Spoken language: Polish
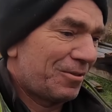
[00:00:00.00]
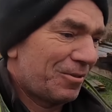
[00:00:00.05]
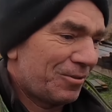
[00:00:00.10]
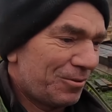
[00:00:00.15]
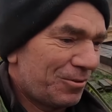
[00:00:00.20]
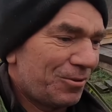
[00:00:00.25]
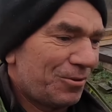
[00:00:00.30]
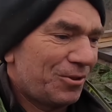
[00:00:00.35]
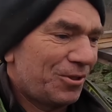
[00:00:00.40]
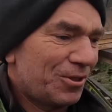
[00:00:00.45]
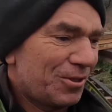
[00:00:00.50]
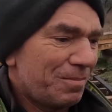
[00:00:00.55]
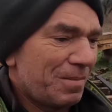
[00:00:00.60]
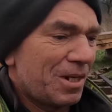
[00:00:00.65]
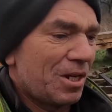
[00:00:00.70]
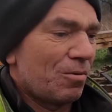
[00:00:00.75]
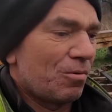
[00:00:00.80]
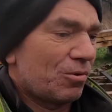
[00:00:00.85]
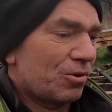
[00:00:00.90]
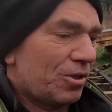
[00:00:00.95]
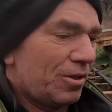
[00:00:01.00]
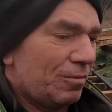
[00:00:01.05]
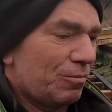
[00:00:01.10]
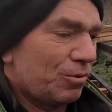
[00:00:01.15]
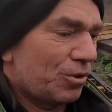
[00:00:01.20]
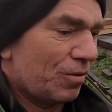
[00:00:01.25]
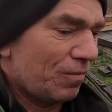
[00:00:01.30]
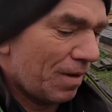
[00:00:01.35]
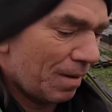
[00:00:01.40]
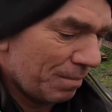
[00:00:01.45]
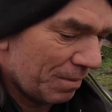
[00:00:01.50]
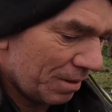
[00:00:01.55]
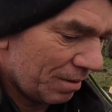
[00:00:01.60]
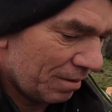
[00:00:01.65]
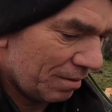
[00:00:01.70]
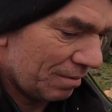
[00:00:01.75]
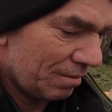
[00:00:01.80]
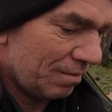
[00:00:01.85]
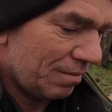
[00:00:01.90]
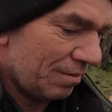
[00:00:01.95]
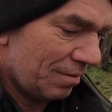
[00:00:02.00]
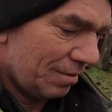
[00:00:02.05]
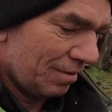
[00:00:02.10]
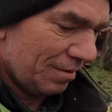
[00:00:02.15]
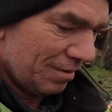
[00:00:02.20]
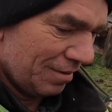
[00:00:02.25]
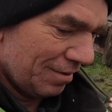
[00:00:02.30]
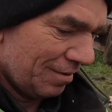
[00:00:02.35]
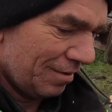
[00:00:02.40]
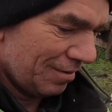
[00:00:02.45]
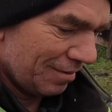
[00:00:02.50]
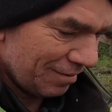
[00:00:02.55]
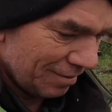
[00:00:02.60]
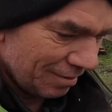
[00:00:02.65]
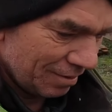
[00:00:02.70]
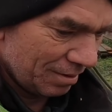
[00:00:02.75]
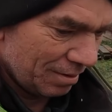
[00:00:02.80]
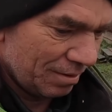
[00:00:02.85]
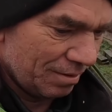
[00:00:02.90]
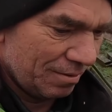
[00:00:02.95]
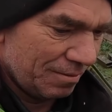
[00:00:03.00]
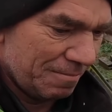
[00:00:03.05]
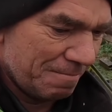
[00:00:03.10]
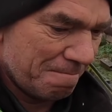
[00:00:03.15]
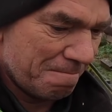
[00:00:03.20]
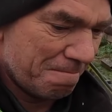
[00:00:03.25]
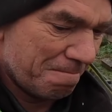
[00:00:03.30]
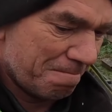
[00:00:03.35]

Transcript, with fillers: co, co się zmieniło, że używamy e, e,